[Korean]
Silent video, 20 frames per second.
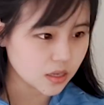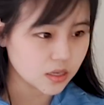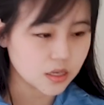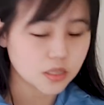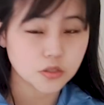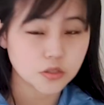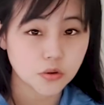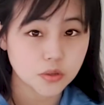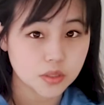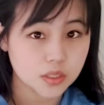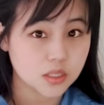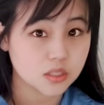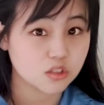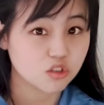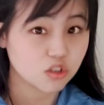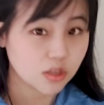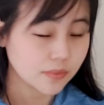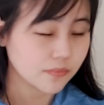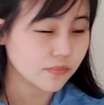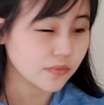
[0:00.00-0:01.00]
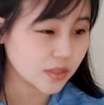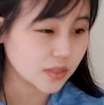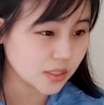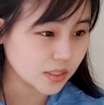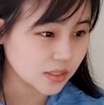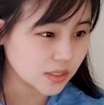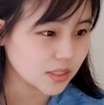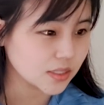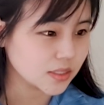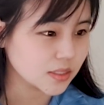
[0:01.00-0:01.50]
그래서 이
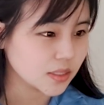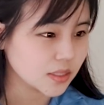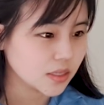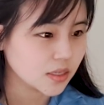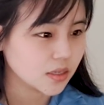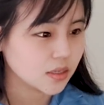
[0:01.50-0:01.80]
GMV는